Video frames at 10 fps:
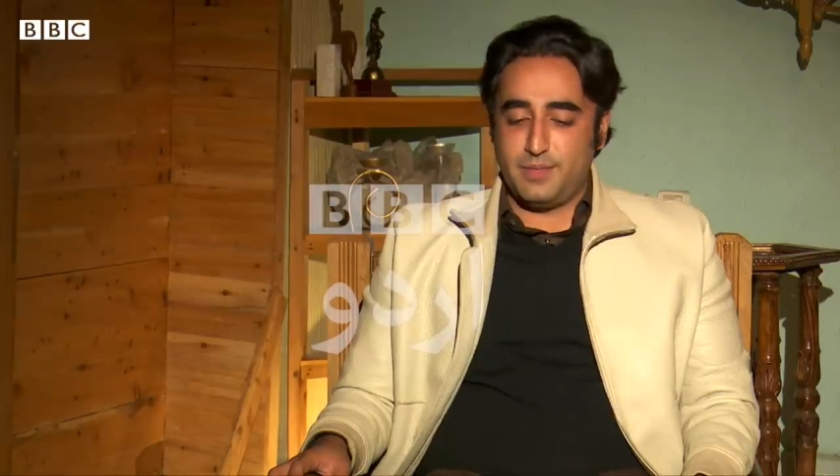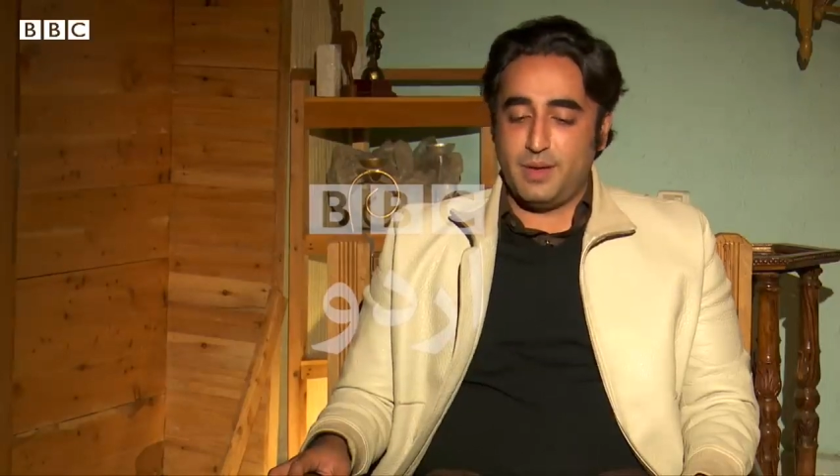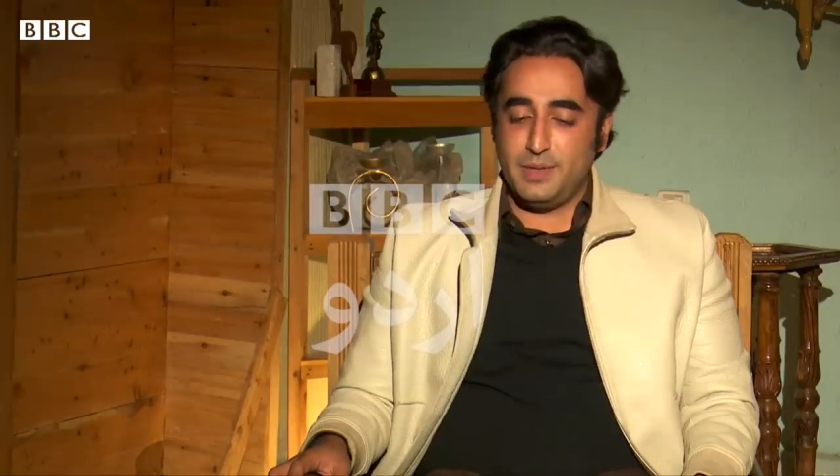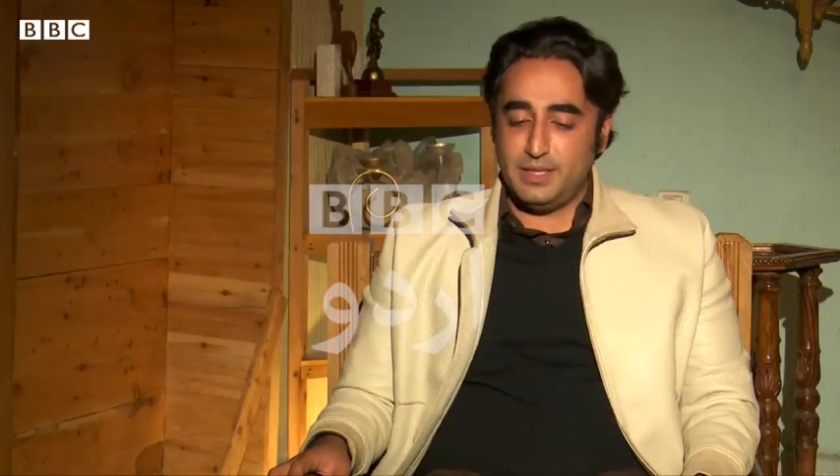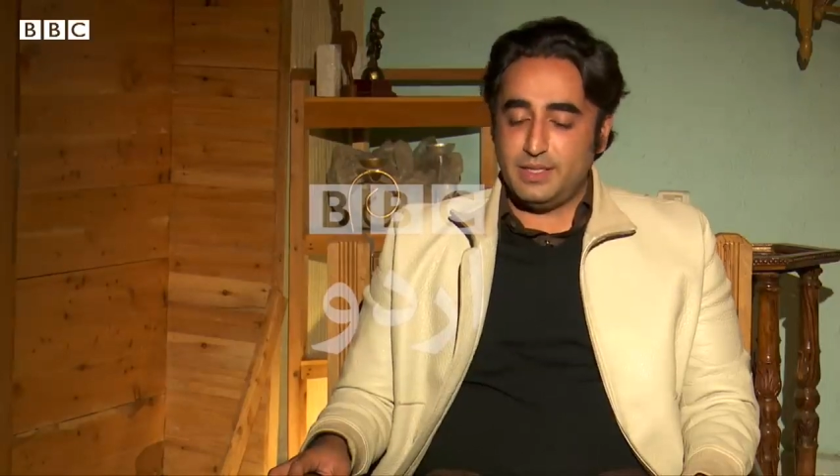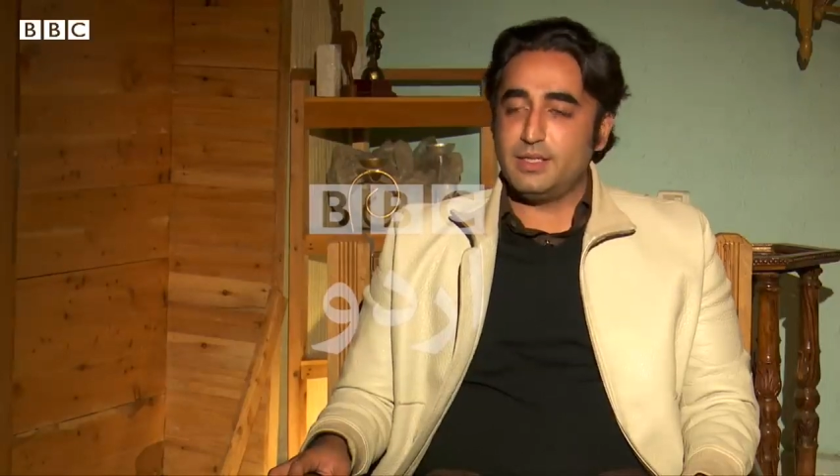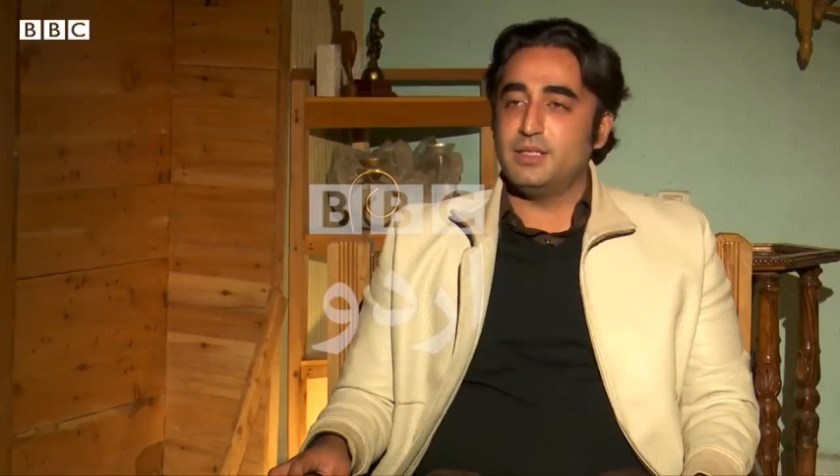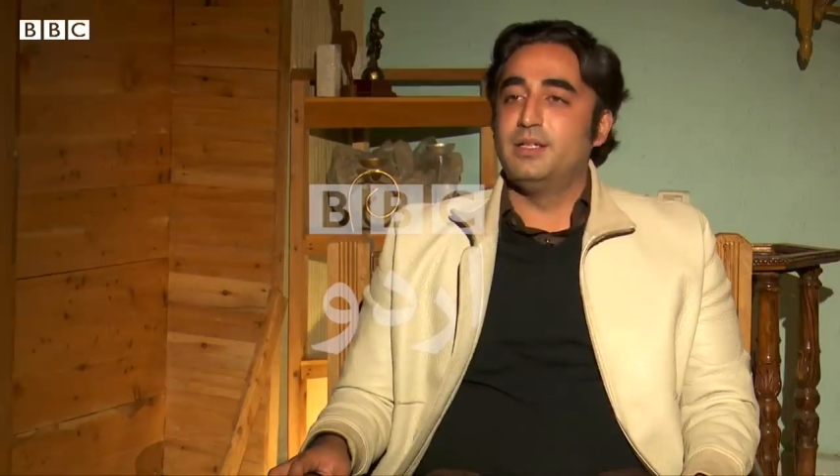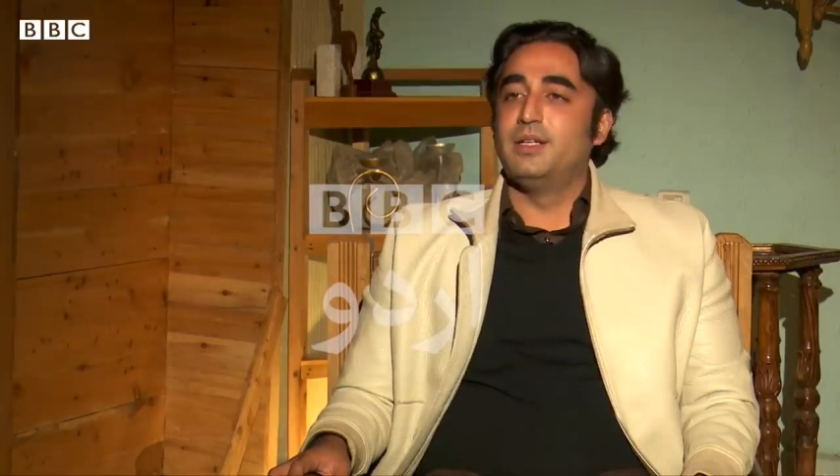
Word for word: अभी तक